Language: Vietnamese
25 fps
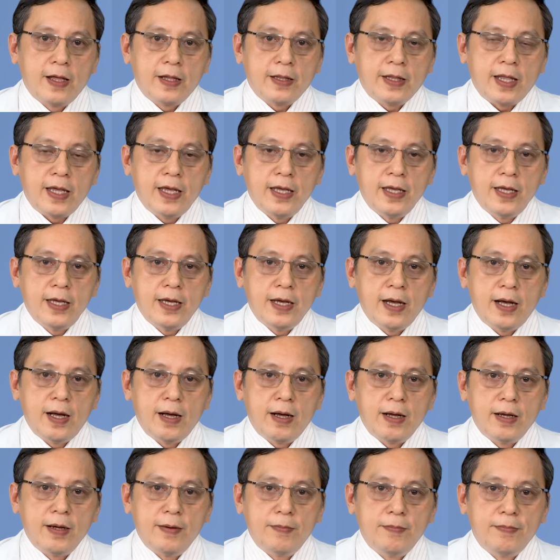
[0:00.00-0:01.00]
thì
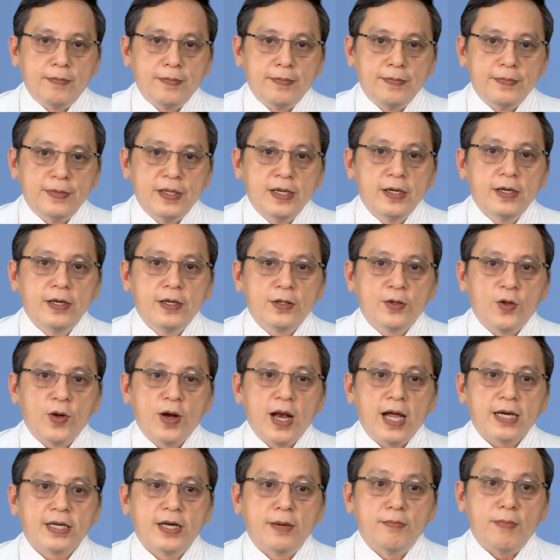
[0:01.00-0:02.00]
uh, như tôi
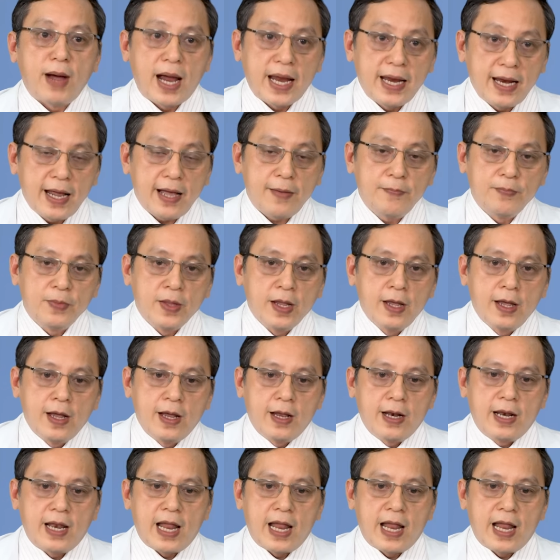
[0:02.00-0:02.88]
đã trình bày á yeah. Dạ.